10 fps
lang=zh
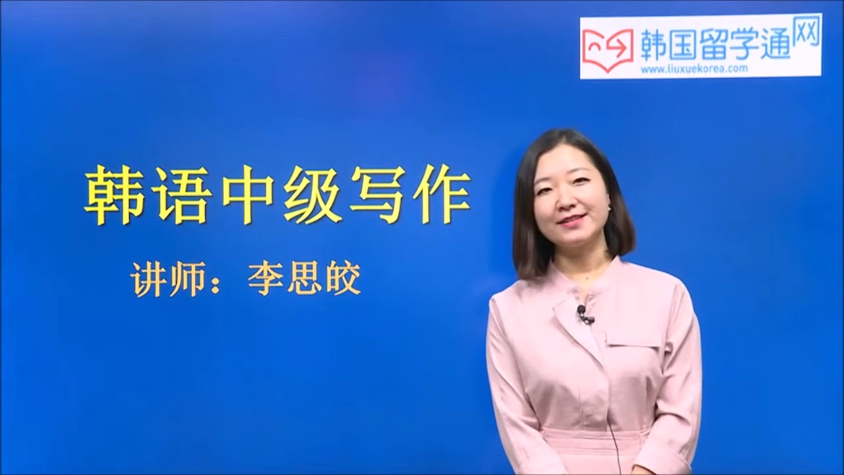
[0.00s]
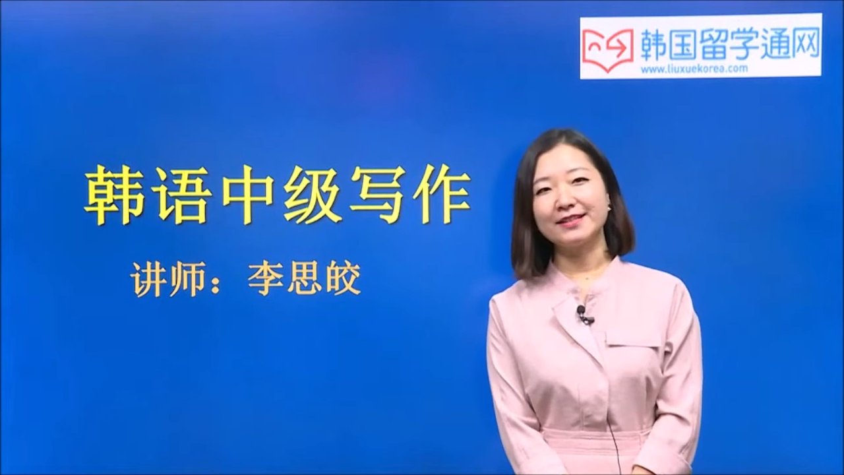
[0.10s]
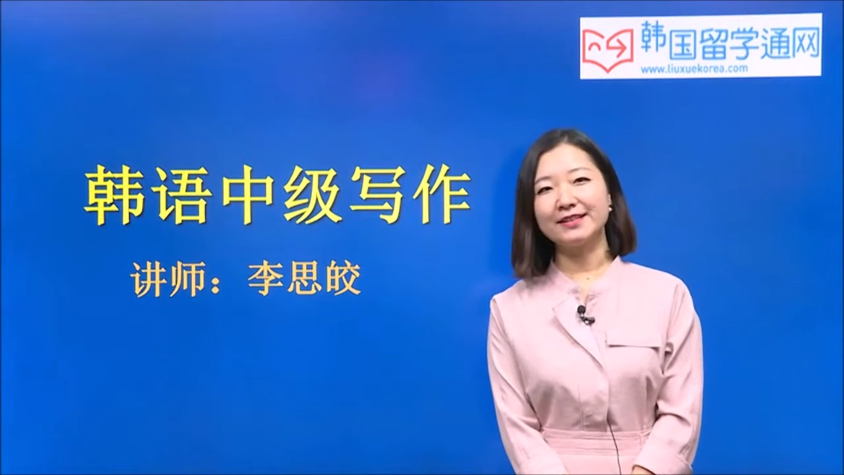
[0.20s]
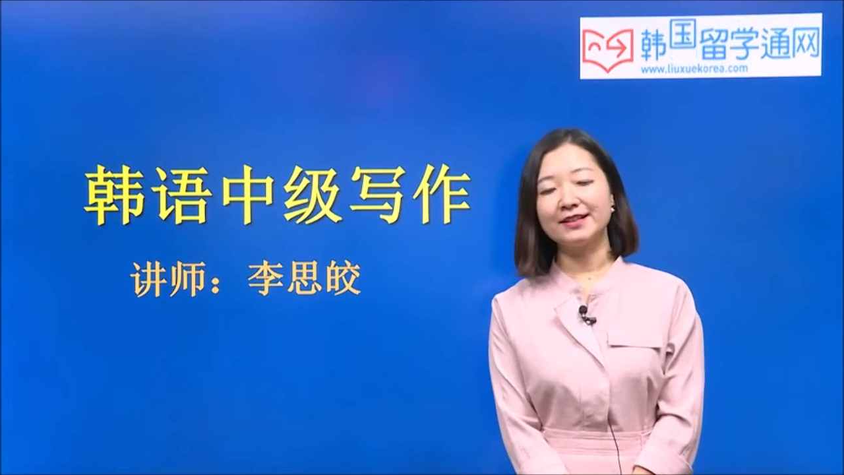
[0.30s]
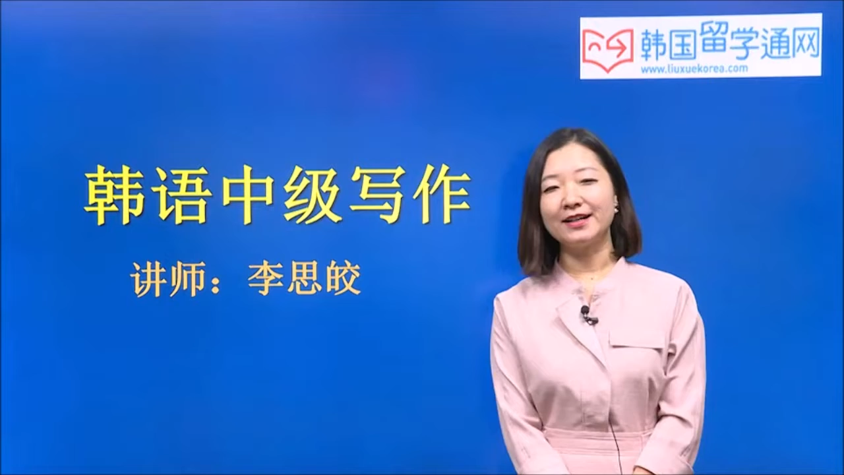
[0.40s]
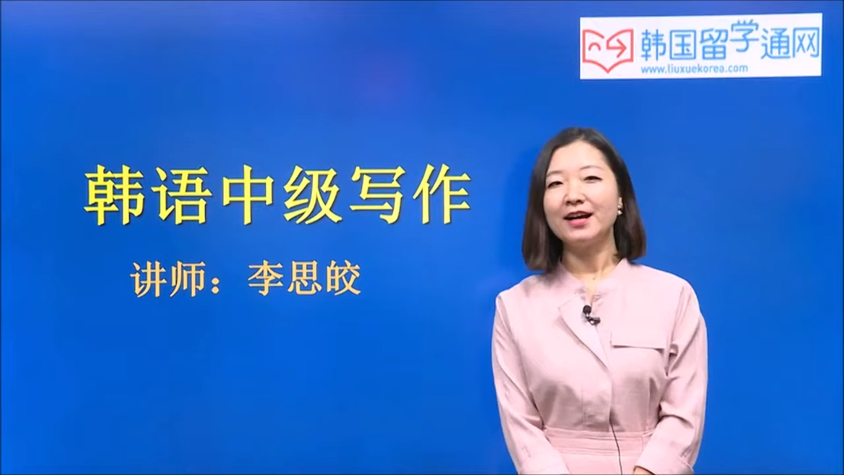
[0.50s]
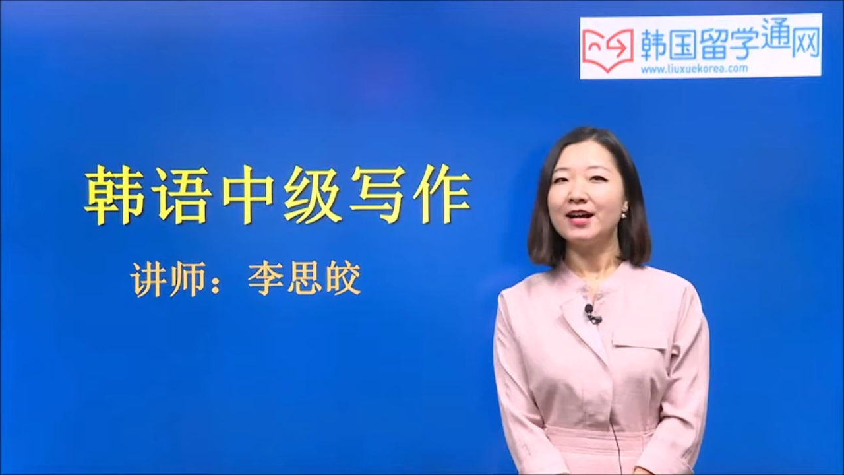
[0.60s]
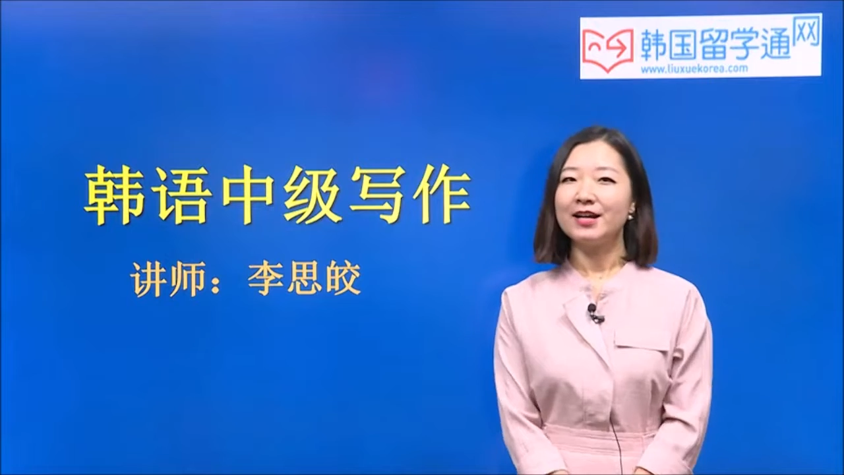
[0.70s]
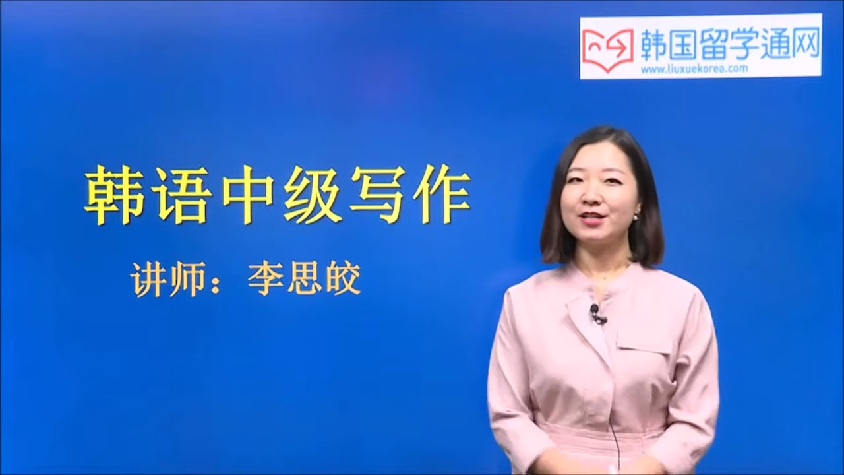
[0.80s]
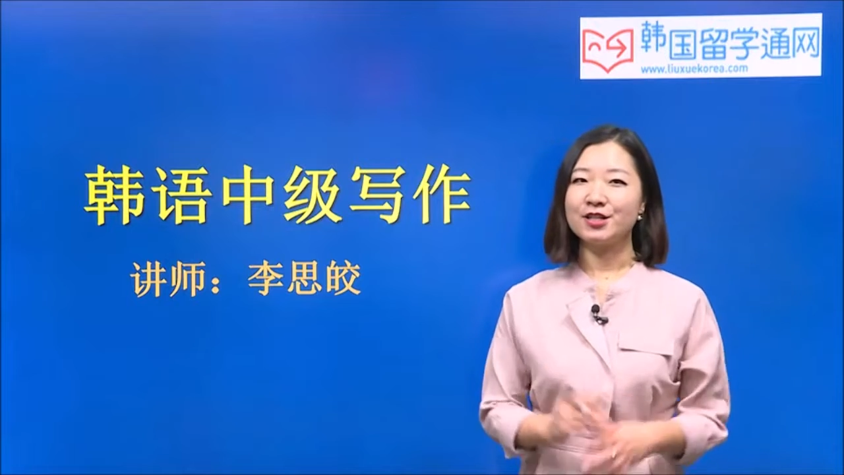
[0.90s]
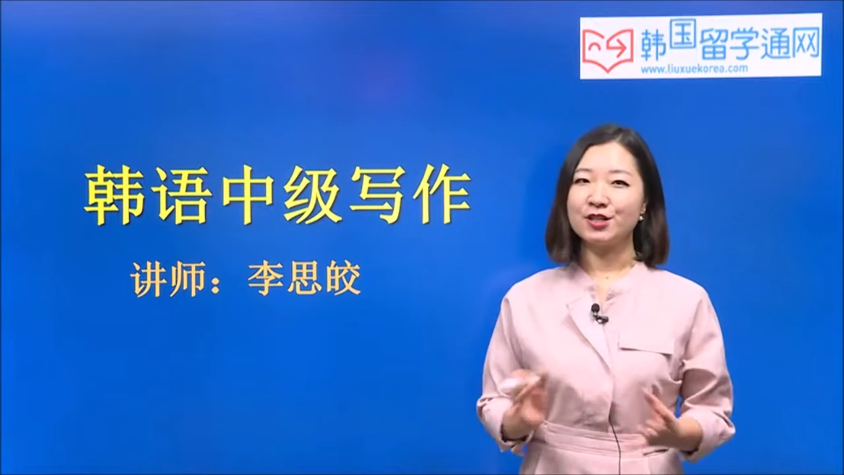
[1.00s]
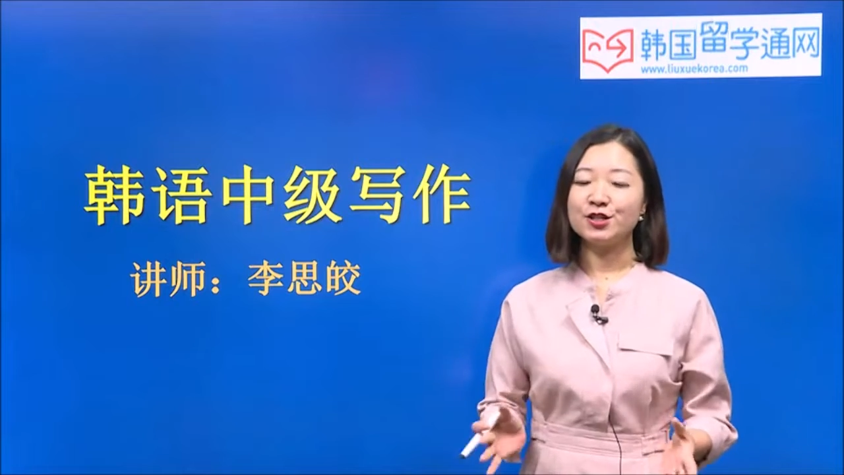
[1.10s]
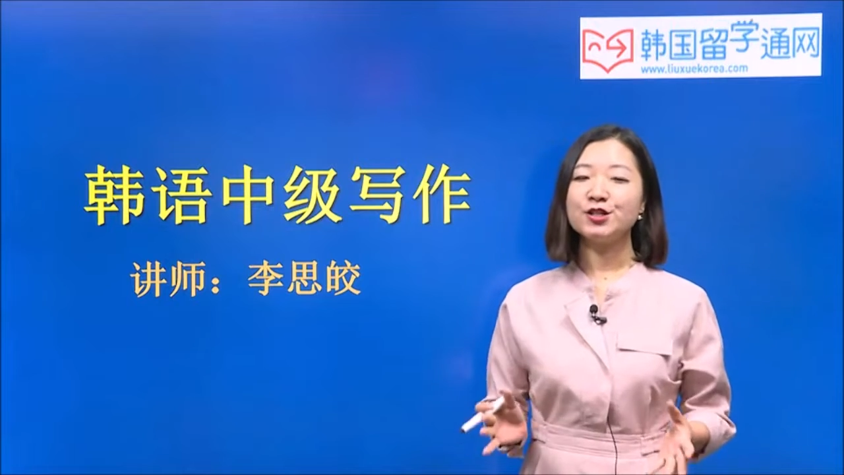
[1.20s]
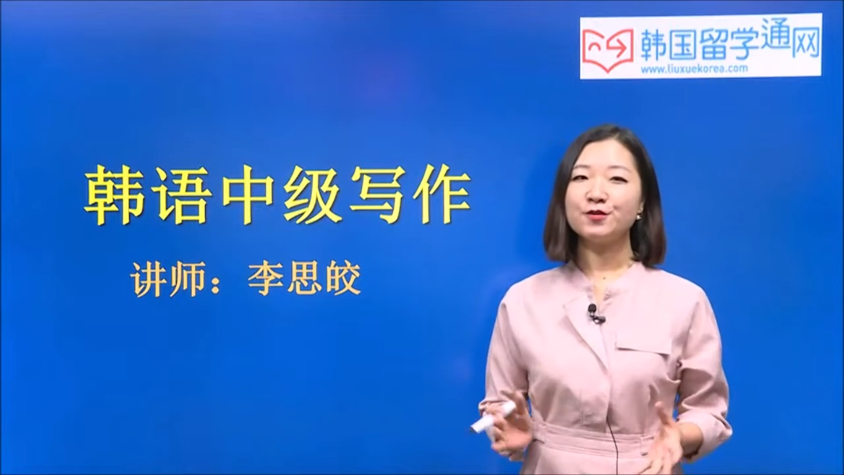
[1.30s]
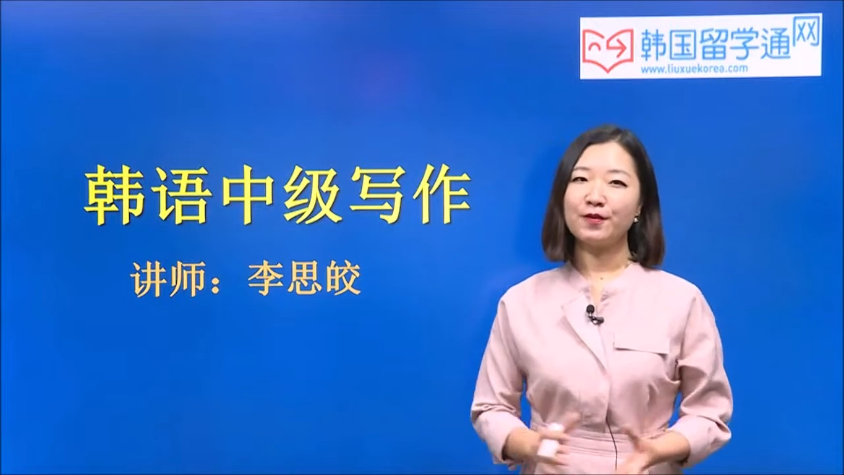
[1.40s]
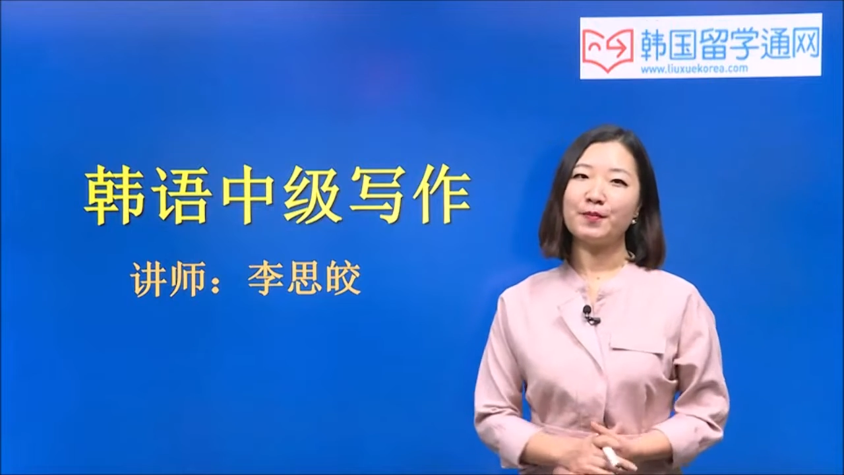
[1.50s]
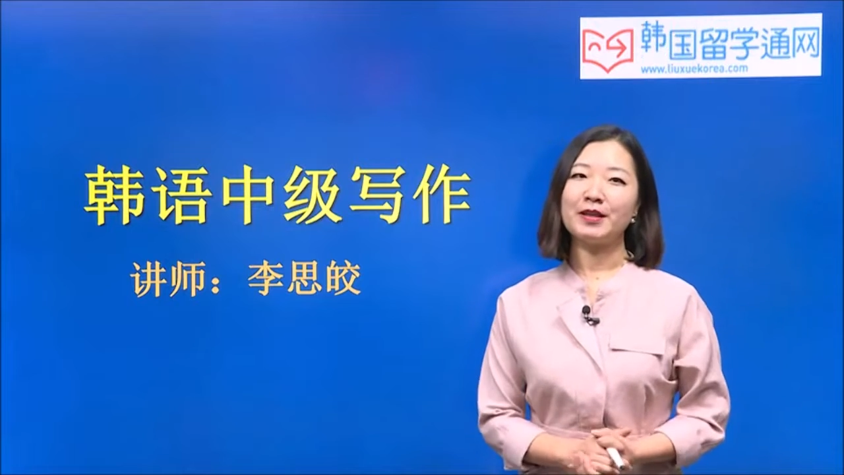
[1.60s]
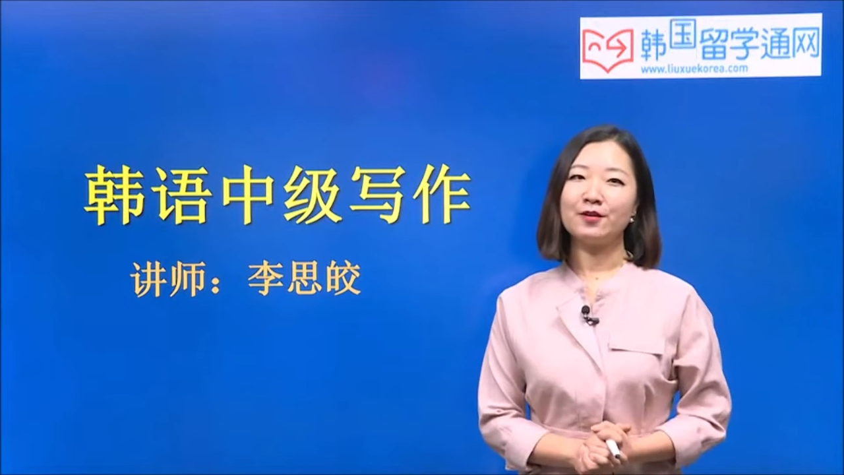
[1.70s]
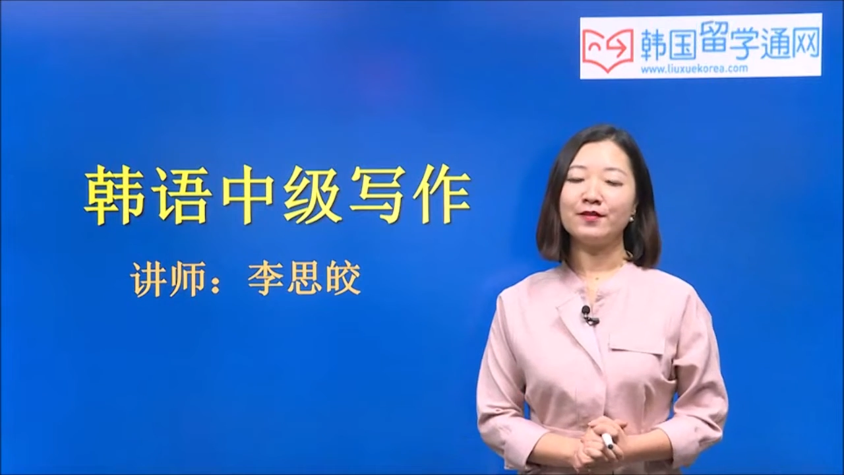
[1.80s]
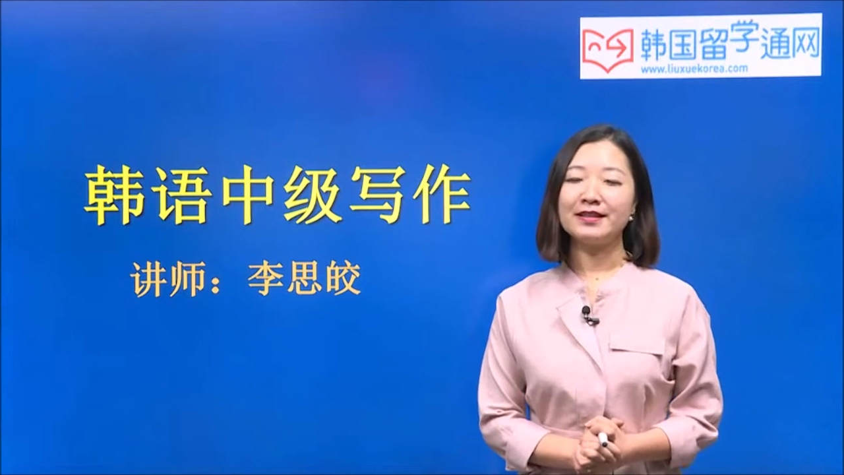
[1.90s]
这个实质方
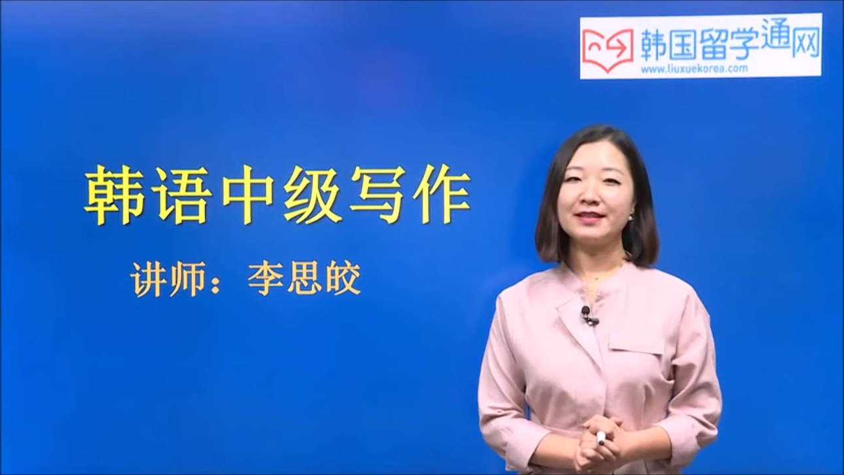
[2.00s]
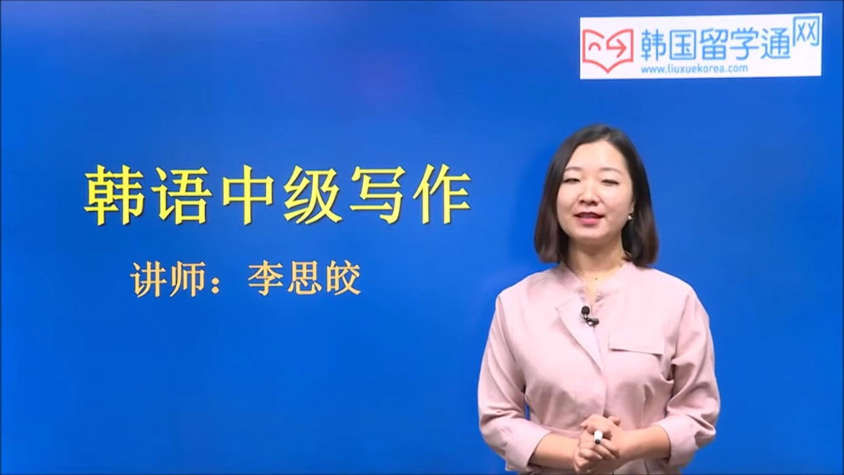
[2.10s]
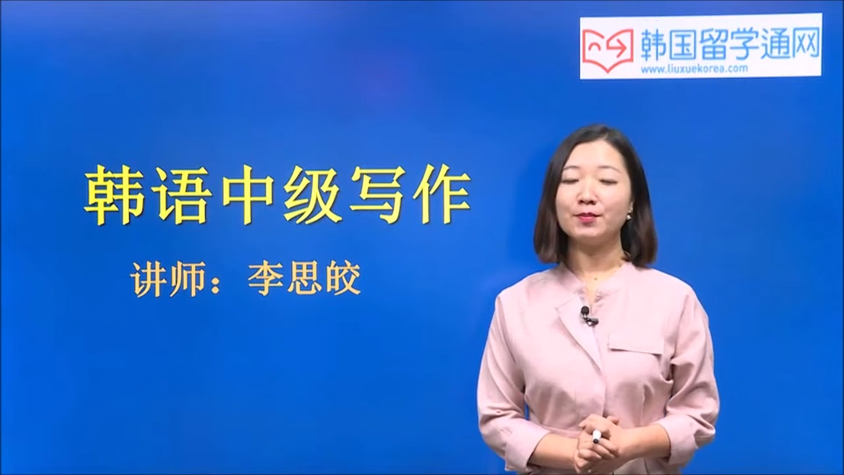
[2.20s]
面的问题。